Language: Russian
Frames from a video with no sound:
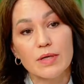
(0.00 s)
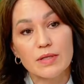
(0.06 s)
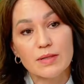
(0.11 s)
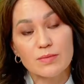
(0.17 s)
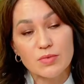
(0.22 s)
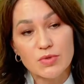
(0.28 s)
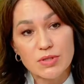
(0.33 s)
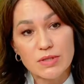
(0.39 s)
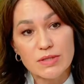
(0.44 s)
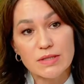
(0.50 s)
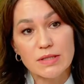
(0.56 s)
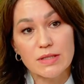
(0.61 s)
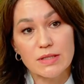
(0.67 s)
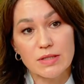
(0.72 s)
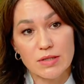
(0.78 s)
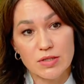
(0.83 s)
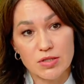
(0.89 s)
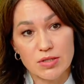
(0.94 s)
Поэтому
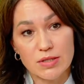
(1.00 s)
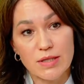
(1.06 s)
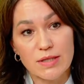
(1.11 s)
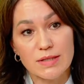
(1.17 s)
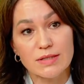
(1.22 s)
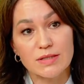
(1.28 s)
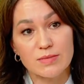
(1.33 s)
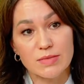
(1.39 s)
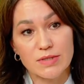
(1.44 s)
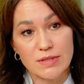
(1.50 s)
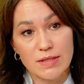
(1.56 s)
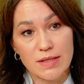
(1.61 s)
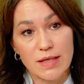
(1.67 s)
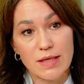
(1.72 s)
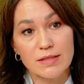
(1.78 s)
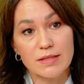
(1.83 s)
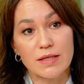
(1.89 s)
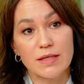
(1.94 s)
сидеть и ждать
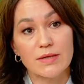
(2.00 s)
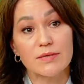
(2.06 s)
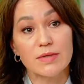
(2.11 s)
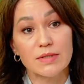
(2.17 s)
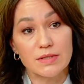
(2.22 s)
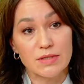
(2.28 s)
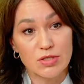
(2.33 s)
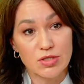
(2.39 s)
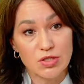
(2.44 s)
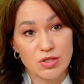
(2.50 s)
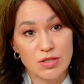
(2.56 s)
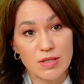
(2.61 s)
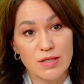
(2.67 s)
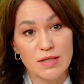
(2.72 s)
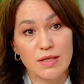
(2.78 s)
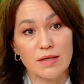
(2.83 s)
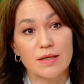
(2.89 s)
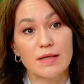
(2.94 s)
самостоятельного
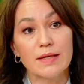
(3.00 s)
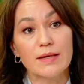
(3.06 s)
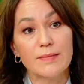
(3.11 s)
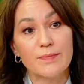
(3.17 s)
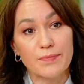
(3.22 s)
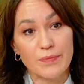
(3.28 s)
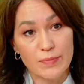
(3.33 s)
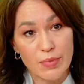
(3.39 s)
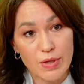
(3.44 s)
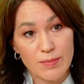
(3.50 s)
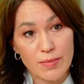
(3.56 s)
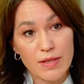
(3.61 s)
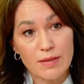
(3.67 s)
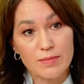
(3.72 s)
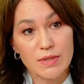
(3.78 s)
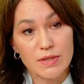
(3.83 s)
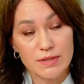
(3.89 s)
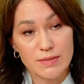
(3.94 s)
разрешения проблемы